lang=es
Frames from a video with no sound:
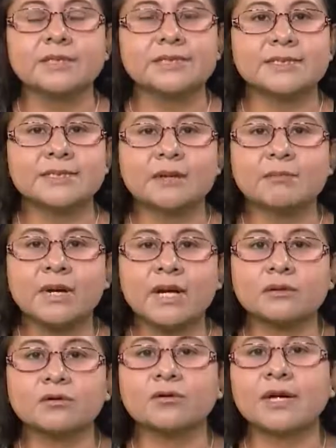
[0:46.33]
Sin
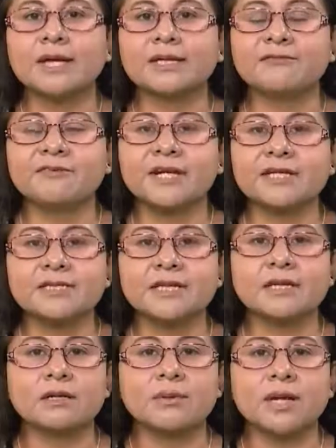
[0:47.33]
embargo, a
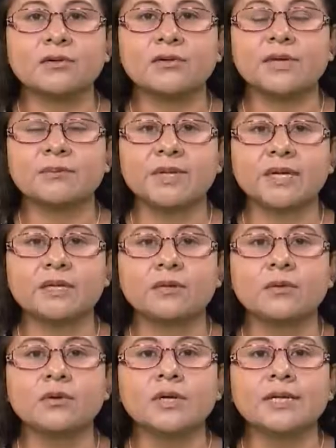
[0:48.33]
diferencia del Banco de
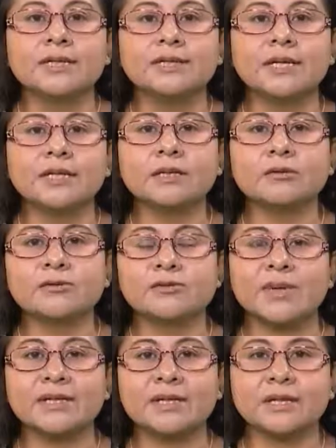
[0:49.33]
México, tiene dos
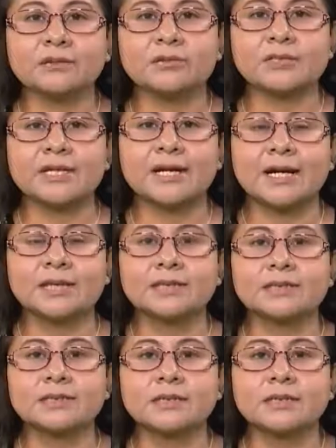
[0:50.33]
mandatos
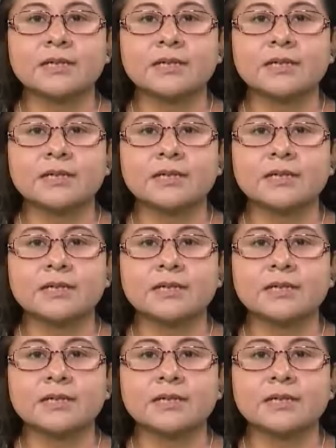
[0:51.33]
legales,